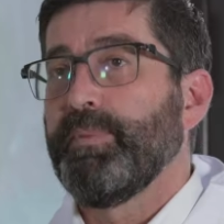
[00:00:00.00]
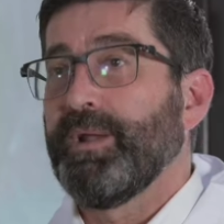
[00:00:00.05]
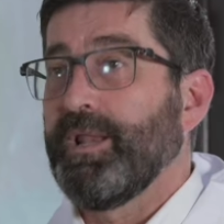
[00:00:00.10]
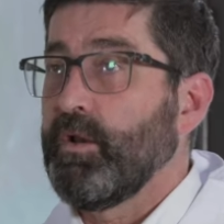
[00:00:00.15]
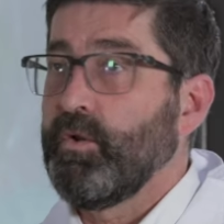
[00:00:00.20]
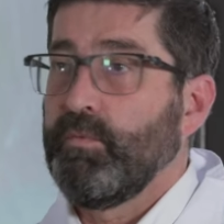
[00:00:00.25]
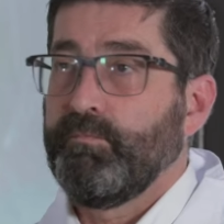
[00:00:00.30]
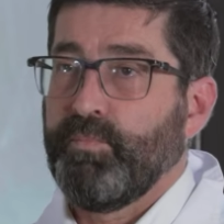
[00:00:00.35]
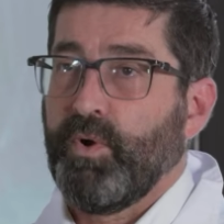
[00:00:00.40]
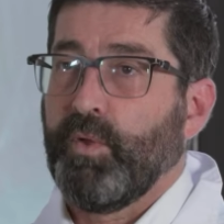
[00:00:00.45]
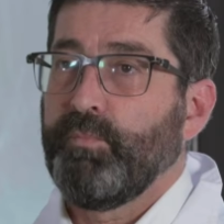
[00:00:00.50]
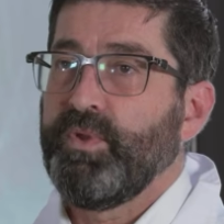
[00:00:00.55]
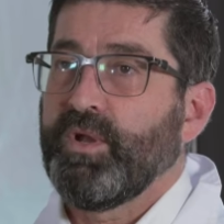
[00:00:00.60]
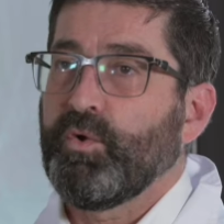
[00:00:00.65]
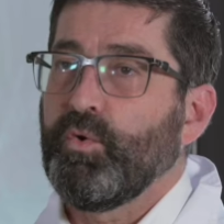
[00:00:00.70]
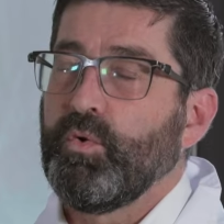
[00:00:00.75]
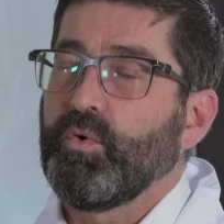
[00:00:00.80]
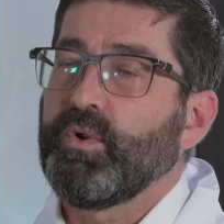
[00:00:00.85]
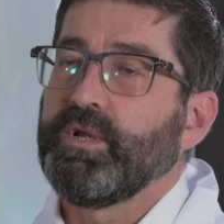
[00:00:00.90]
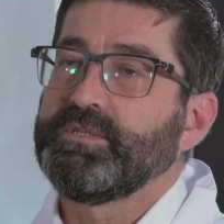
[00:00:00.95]
Per la propria
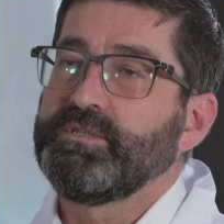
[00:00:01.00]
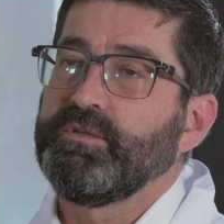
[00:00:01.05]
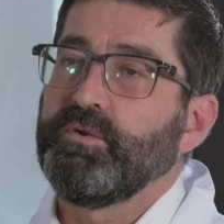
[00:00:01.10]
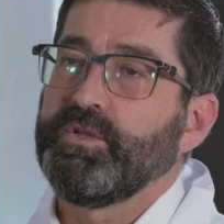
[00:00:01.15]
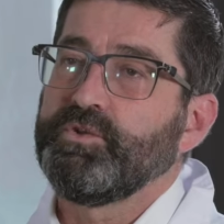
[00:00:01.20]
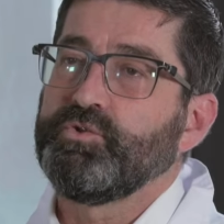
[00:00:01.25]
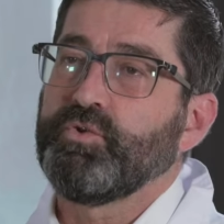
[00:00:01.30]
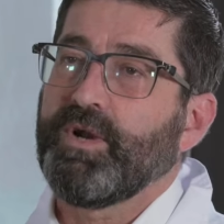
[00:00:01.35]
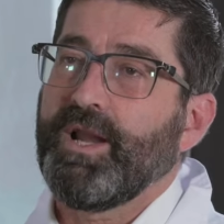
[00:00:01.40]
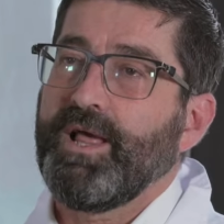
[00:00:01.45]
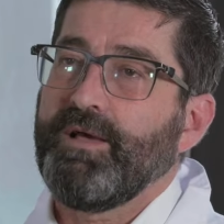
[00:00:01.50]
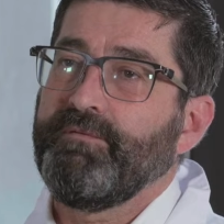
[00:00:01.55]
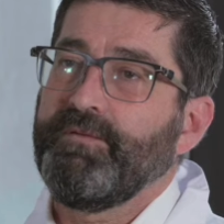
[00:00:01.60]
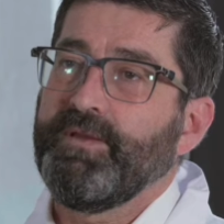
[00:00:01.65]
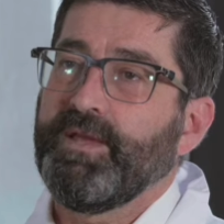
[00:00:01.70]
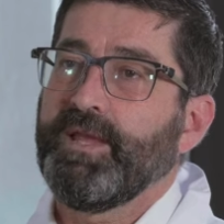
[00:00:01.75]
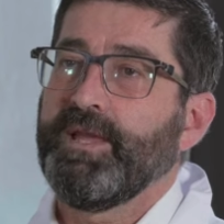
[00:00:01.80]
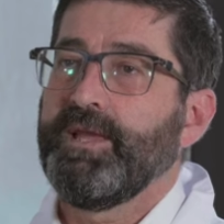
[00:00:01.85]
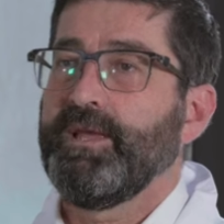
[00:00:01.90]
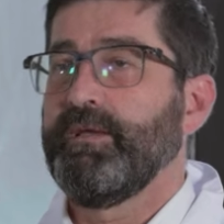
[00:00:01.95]
collocazione
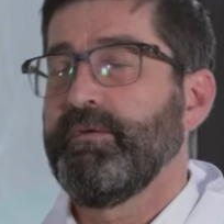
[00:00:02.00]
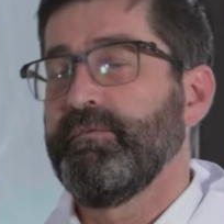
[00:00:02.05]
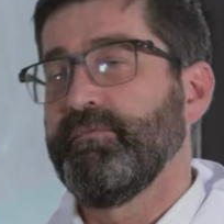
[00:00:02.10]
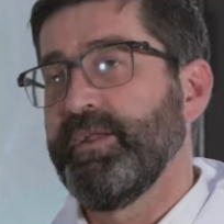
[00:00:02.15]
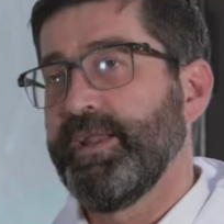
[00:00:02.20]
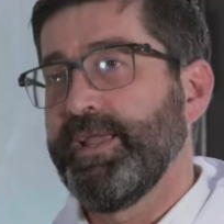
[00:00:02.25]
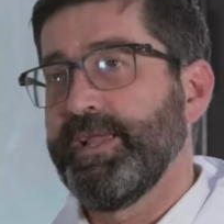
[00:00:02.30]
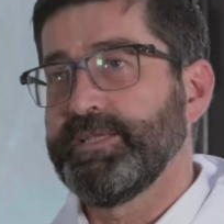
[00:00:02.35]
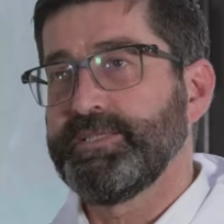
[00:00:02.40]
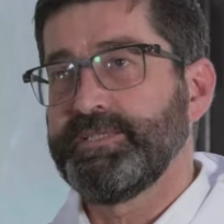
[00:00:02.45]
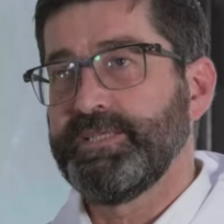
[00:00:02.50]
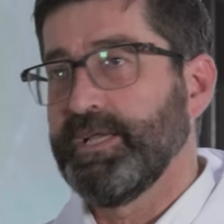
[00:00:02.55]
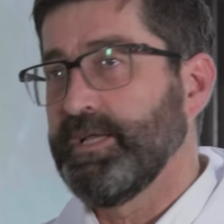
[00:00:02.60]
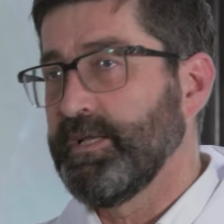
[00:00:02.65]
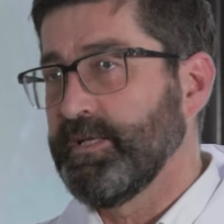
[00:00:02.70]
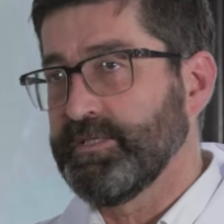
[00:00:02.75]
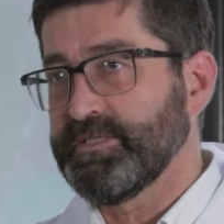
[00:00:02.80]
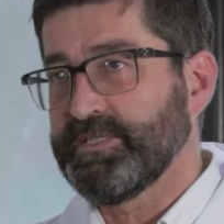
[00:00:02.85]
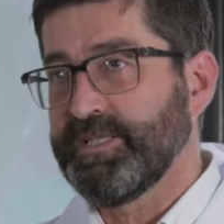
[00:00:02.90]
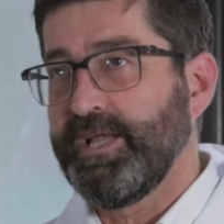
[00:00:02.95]
geografica,
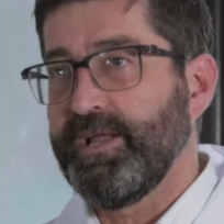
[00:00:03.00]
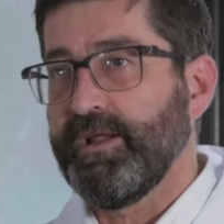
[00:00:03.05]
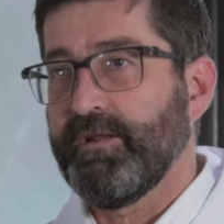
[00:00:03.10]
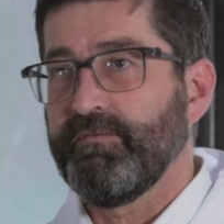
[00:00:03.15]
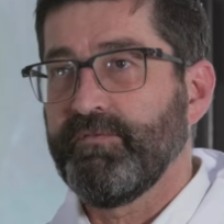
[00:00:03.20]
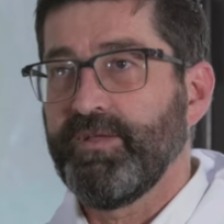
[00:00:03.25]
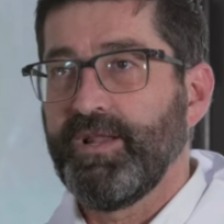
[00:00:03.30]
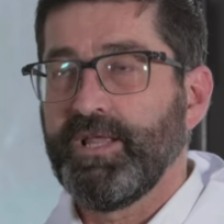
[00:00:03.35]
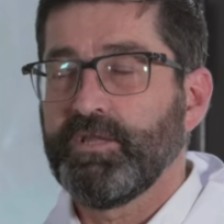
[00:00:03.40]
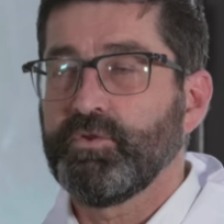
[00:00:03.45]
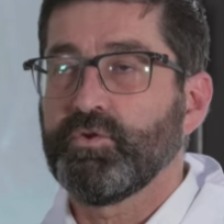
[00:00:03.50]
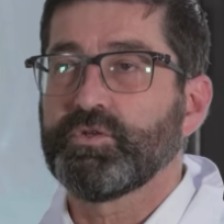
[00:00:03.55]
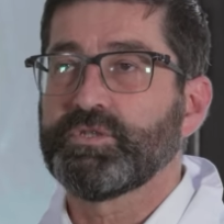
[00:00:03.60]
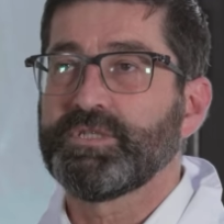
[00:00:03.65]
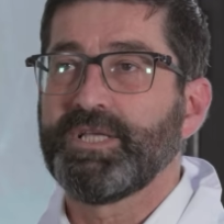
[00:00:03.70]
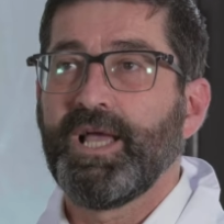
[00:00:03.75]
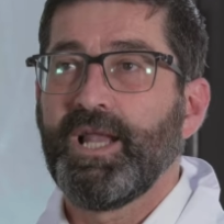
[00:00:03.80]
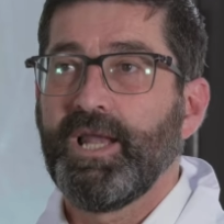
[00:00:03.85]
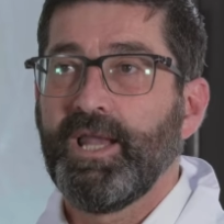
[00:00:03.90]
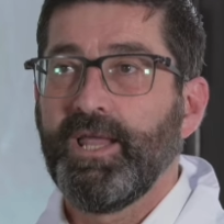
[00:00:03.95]
Venezia serve la
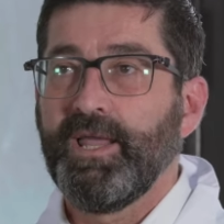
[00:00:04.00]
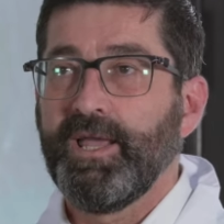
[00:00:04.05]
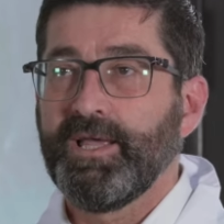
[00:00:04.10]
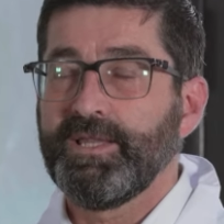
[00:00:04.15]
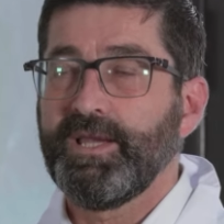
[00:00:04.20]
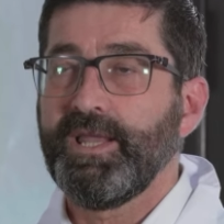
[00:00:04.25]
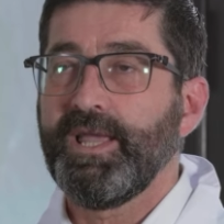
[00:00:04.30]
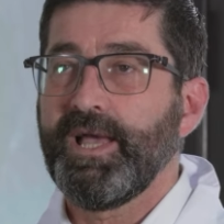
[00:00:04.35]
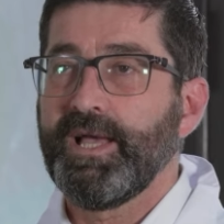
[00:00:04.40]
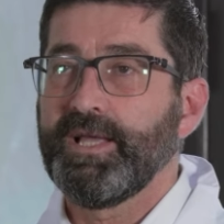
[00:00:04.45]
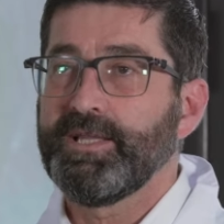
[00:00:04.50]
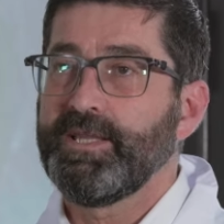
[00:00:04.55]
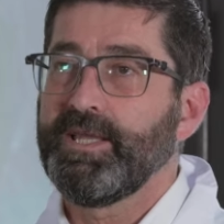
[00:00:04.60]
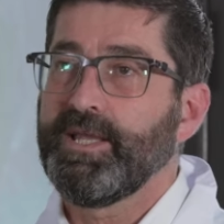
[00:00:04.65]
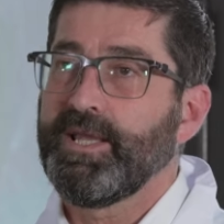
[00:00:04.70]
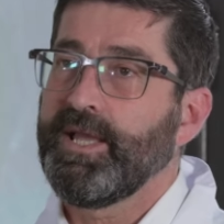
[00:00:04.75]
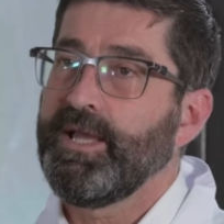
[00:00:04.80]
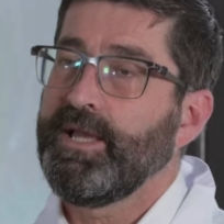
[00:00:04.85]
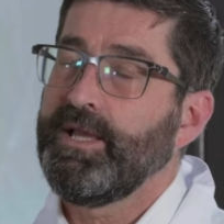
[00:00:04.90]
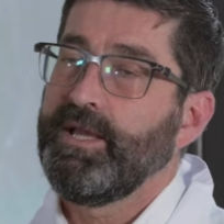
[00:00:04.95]
dorsale
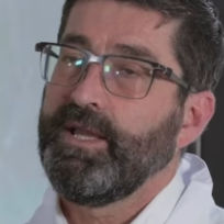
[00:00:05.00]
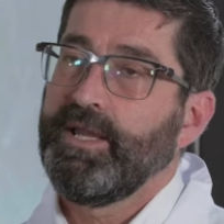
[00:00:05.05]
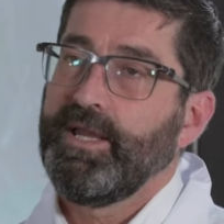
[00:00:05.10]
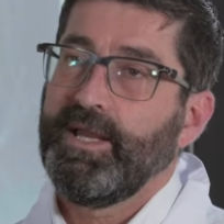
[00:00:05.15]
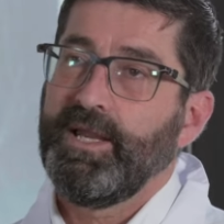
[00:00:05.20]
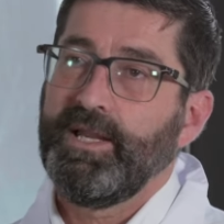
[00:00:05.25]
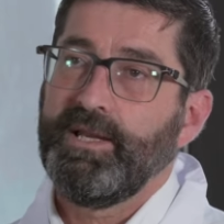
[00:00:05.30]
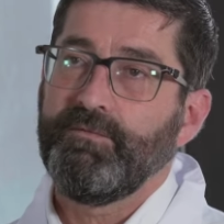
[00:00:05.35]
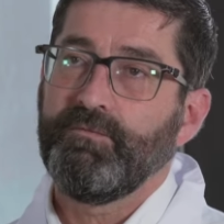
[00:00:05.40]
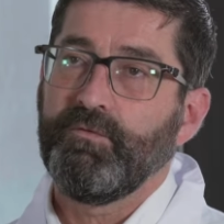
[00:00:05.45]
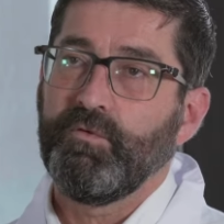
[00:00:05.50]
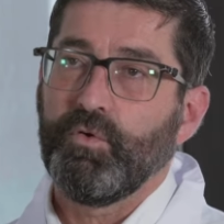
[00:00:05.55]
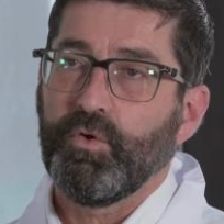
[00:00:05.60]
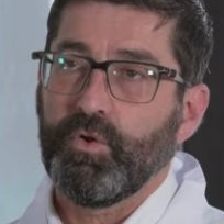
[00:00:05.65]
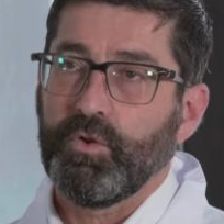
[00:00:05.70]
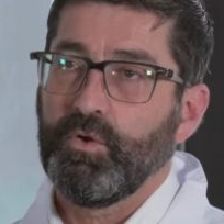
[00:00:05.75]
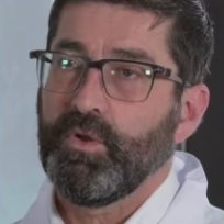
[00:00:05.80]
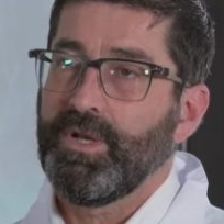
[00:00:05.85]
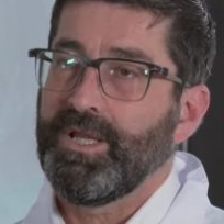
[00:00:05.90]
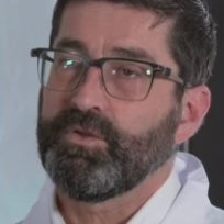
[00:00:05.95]
adriatica e
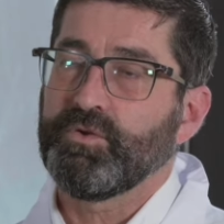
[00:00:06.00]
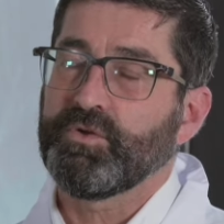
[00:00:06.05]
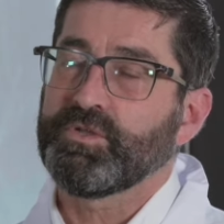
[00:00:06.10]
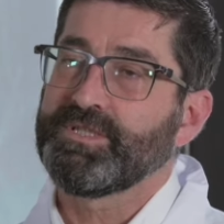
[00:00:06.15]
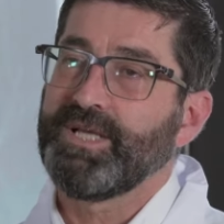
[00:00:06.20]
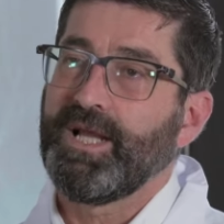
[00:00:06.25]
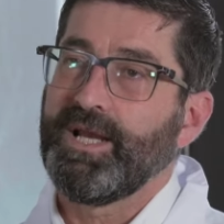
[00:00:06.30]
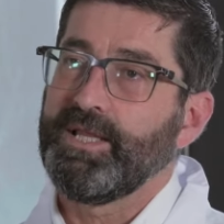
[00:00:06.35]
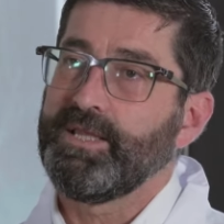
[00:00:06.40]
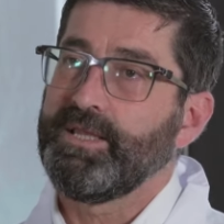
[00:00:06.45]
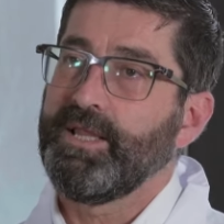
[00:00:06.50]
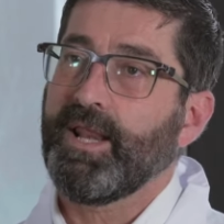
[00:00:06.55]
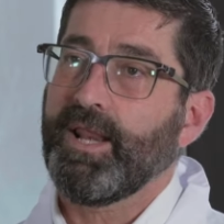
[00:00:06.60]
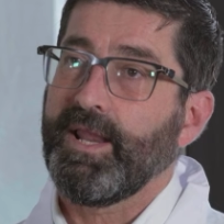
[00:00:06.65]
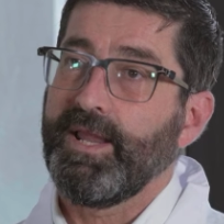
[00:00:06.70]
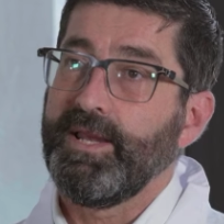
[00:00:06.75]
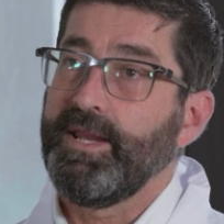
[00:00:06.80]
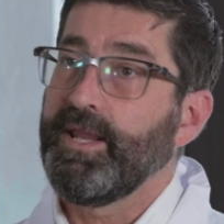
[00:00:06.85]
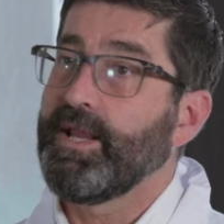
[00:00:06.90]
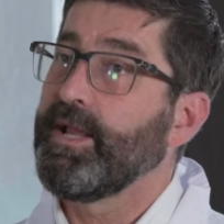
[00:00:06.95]
Livorno la dorsale
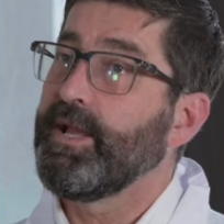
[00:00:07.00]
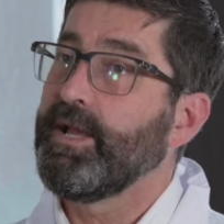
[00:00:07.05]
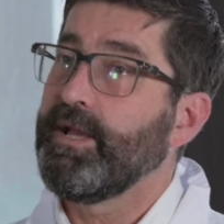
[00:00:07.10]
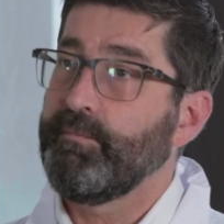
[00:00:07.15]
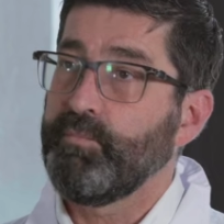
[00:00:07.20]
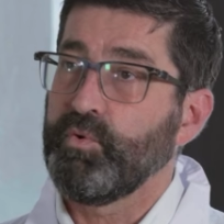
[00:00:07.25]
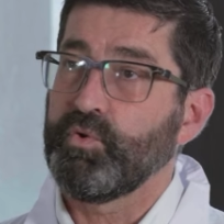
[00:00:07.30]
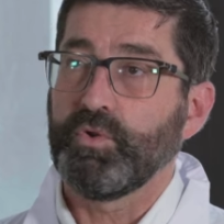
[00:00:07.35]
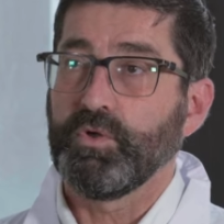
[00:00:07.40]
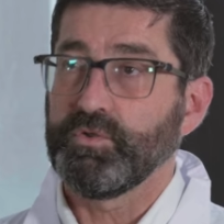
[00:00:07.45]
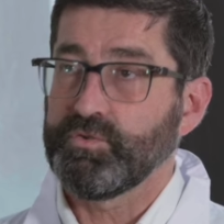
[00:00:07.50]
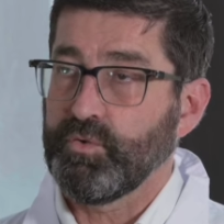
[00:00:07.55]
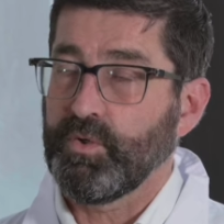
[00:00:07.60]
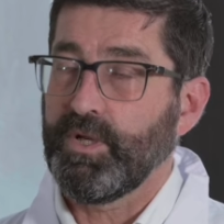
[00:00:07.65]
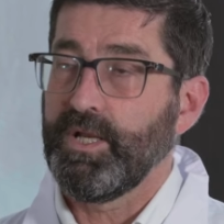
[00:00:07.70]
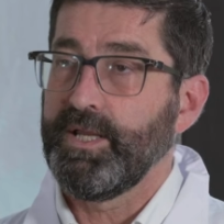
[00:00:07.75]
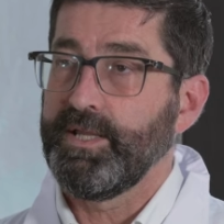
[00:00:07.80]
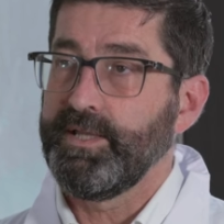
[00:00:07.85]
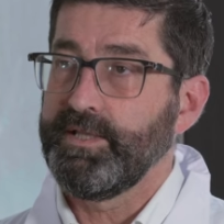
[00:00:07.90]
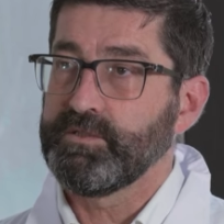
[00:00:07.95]
tirrenica piuttosto
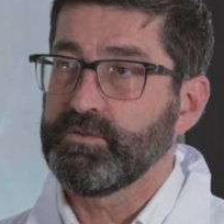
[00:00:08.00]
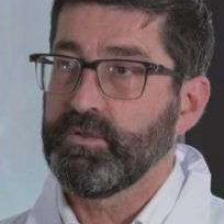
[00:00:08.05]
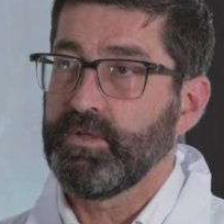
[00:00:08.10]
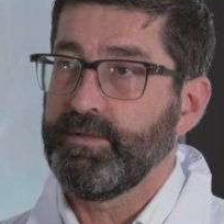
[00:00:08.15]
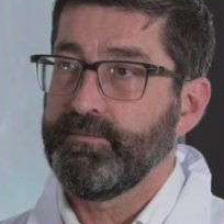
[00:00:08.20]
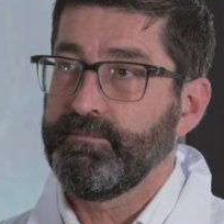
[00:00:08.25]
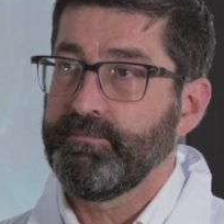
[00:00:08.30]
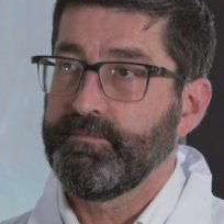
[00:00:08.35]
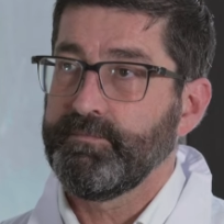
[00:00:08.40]
che le isole.